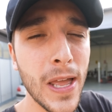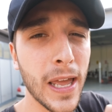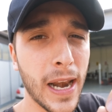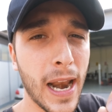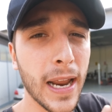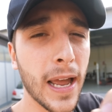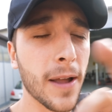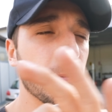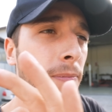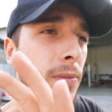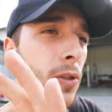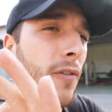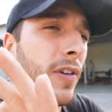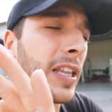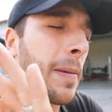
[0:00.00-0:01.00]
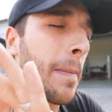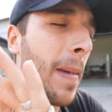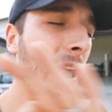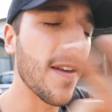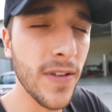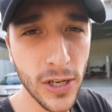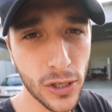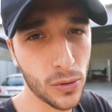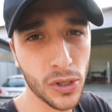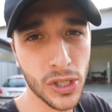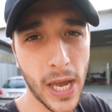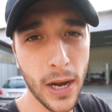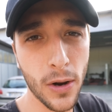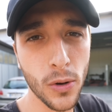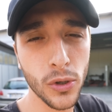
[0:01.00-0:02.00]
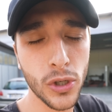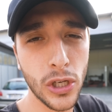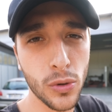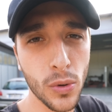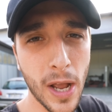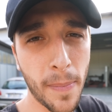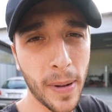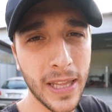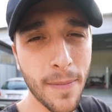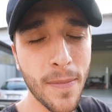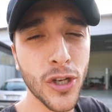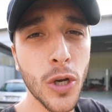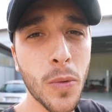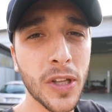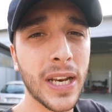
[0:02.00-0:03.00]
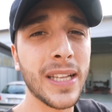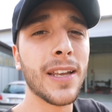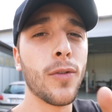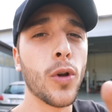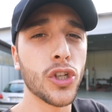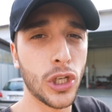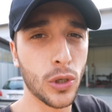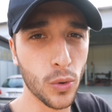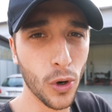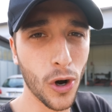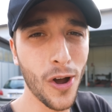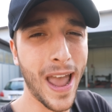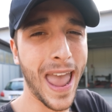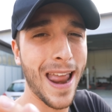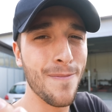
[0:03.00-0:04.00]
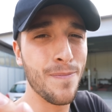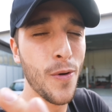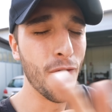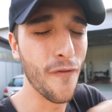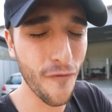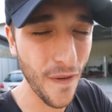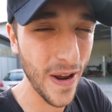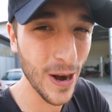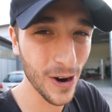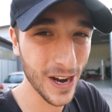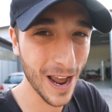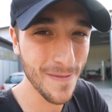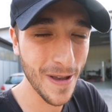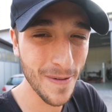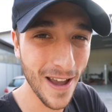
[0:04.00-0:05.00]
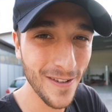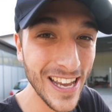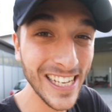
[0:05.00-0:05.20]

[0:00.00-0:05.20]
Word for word: Raga, non avete mai visto uno scarico così su un KTM 530, ve lo assicuro, è il più figo che abbia mai